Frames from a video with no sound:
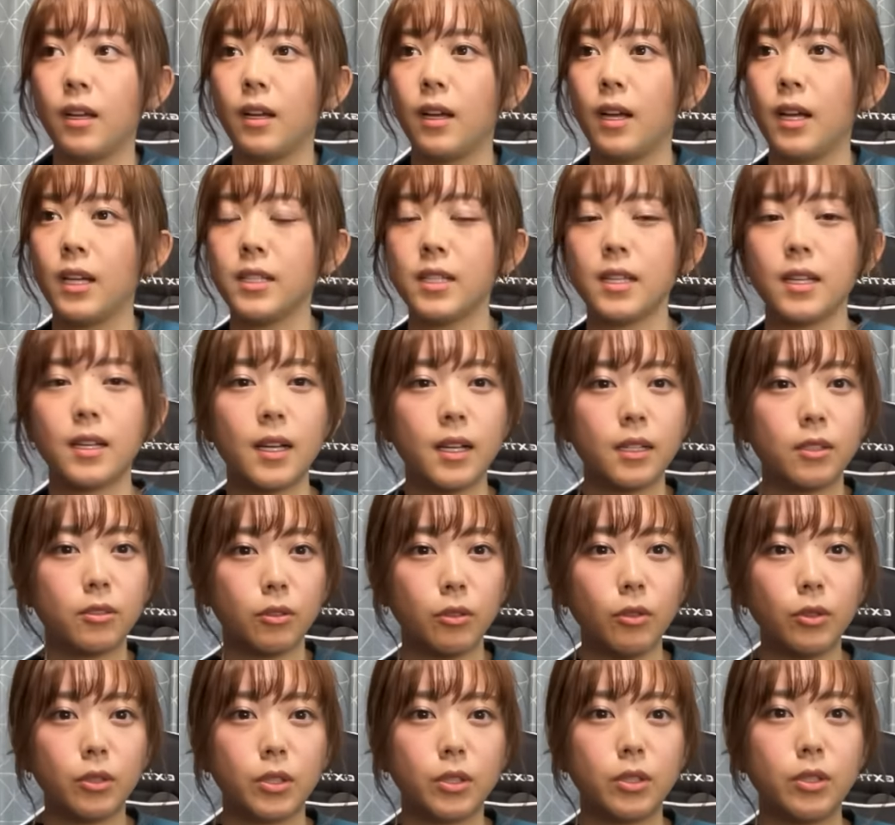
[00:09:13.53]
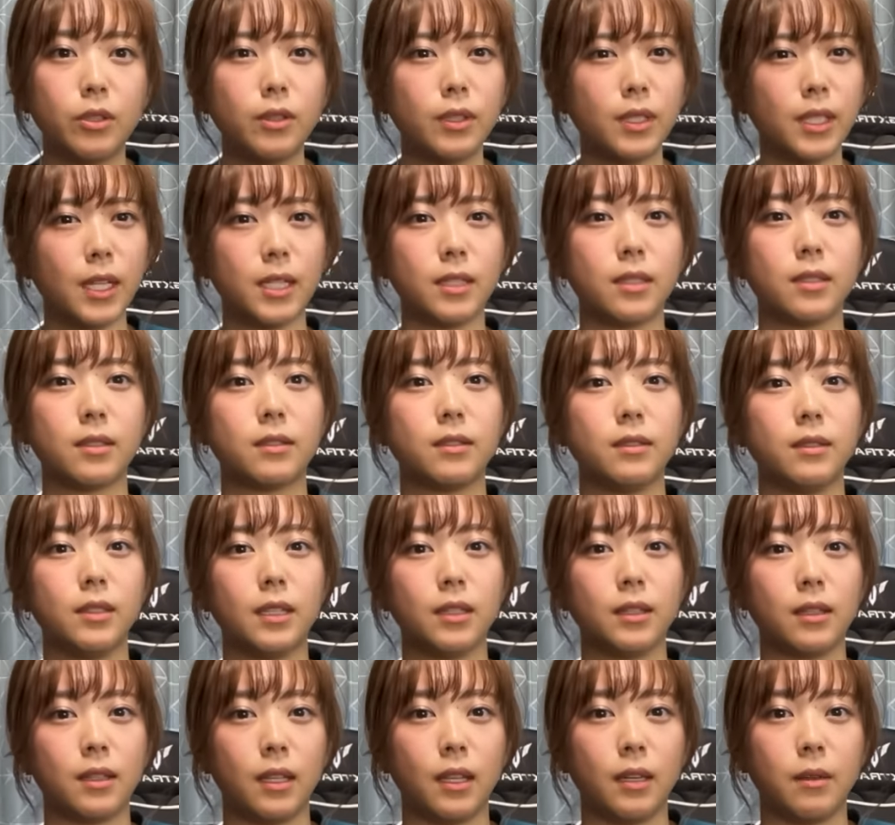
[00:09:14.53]
汗かくと急に熱く
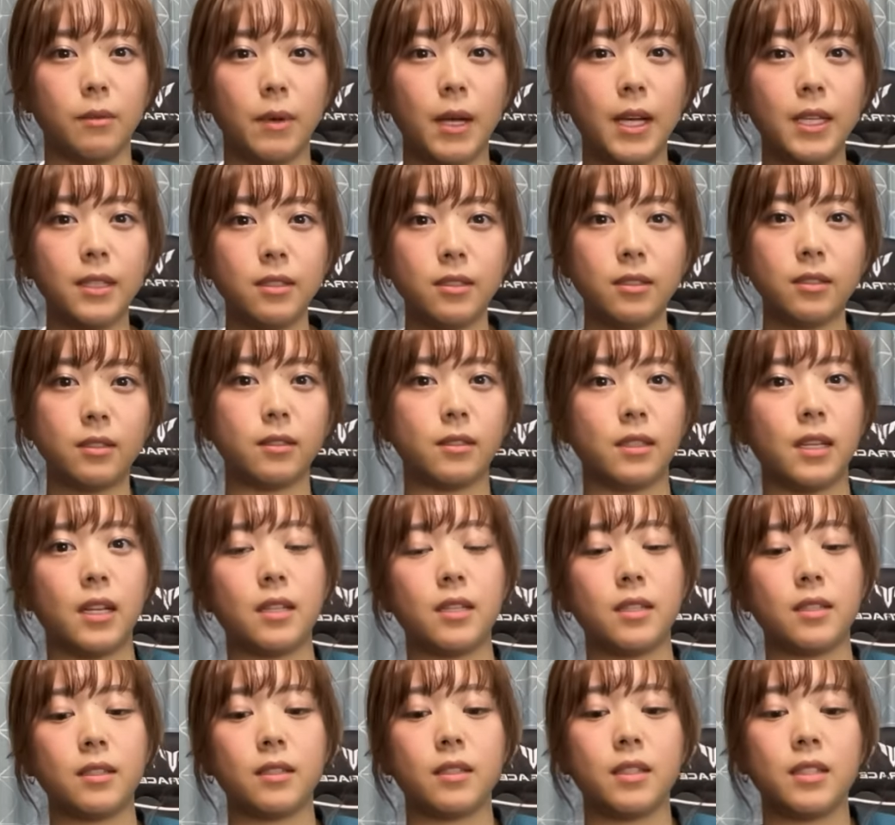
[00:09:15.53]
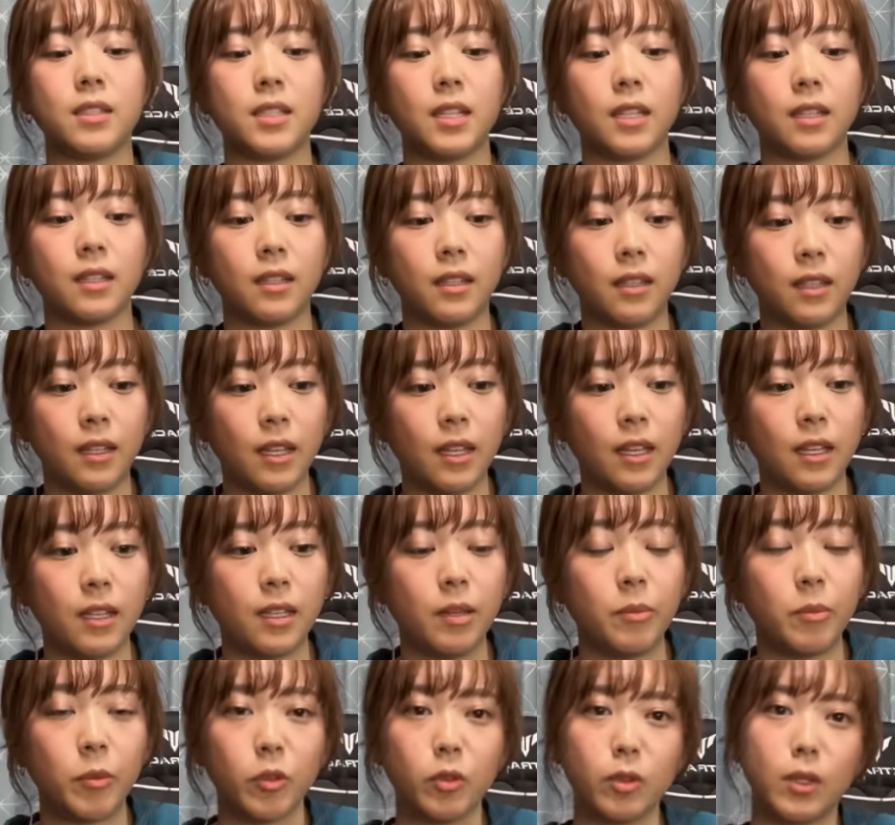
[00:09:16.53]
なって熱くなりすぎちゃって
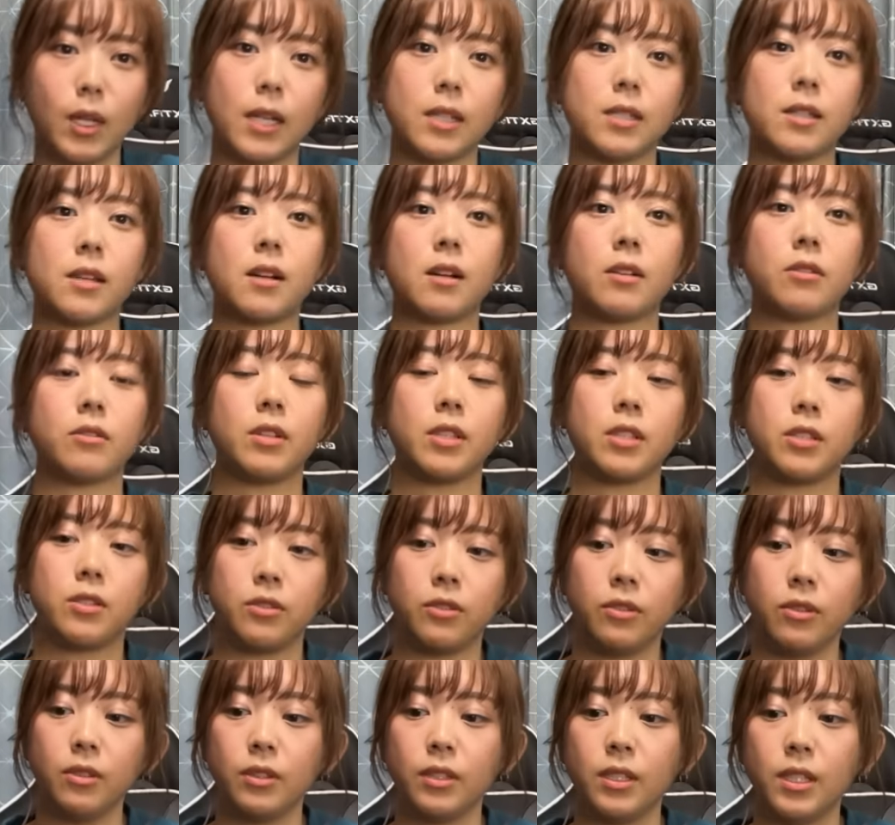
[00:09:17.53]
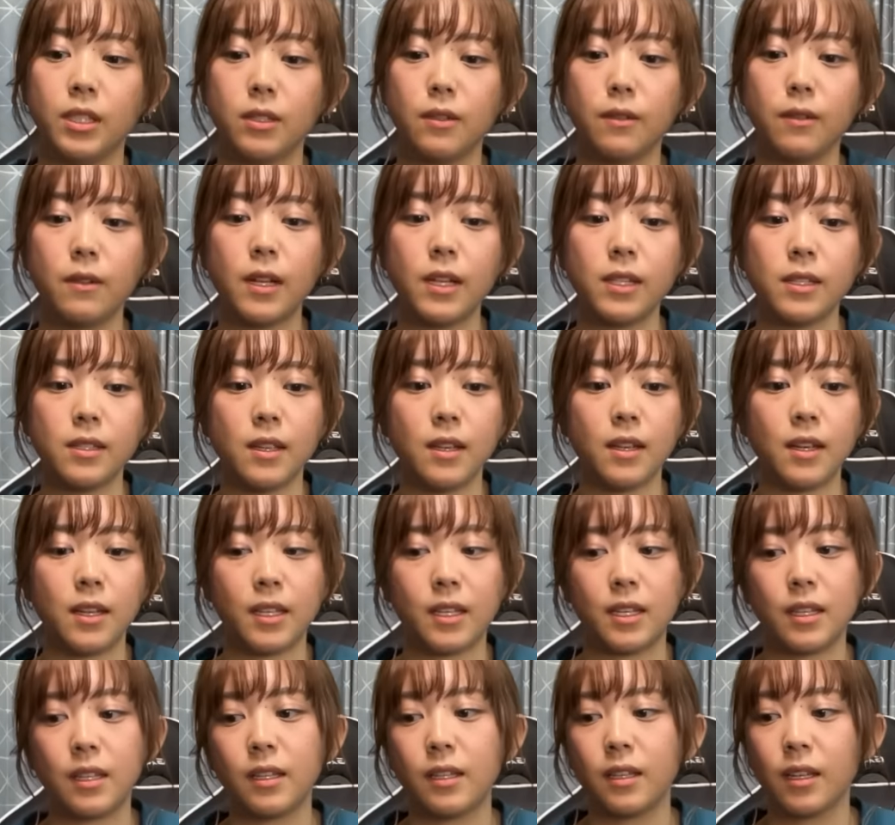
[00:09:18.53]
でもっと汗かくでしょでその汗が
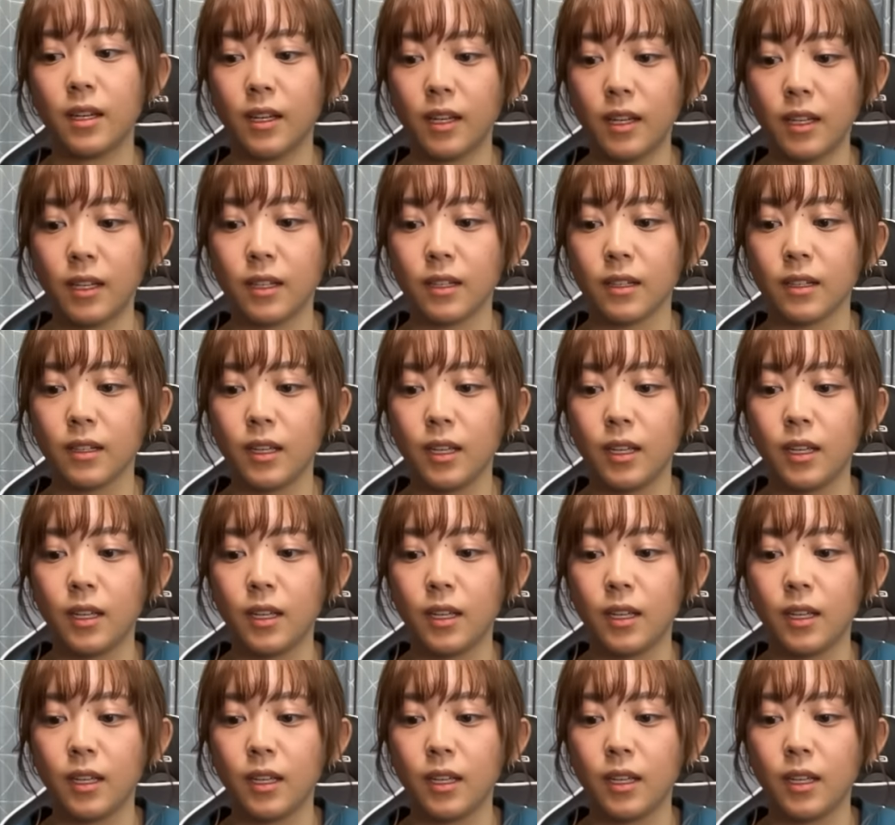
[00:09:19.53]
引いたら